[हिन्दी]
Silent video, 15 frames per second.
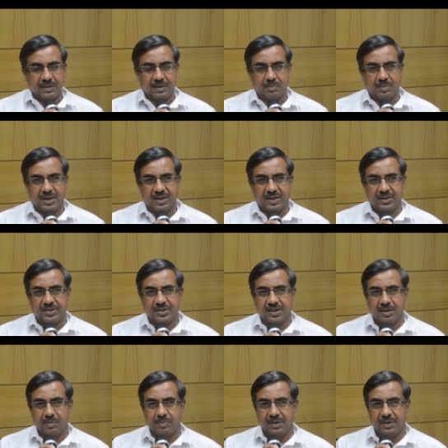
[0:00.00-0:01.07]
हमारे
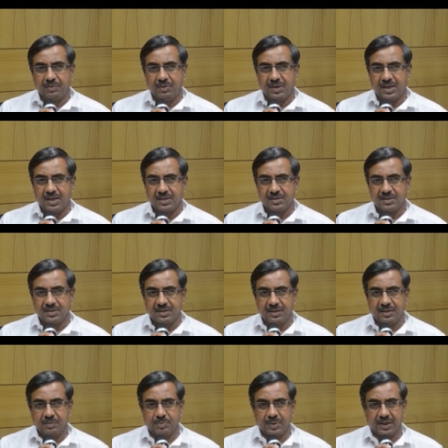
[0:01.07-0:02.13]
शहर में विकास की
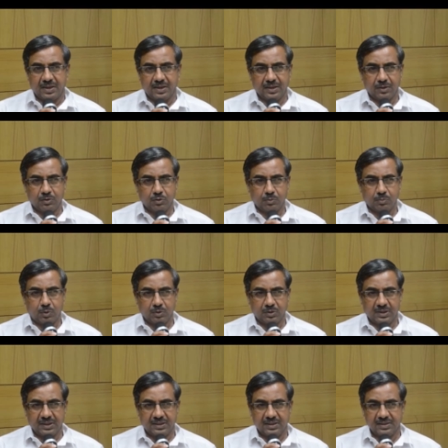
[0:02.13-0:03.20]
प्रक्रिया तो बहुत
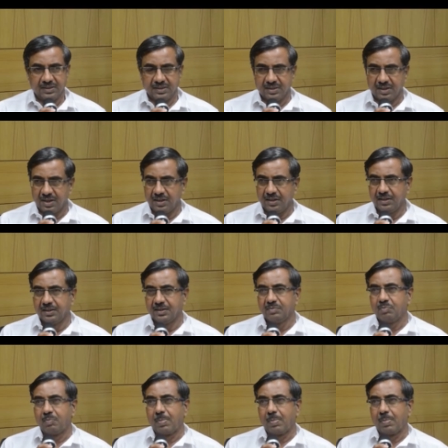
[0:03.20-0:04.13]
गति से चल रही है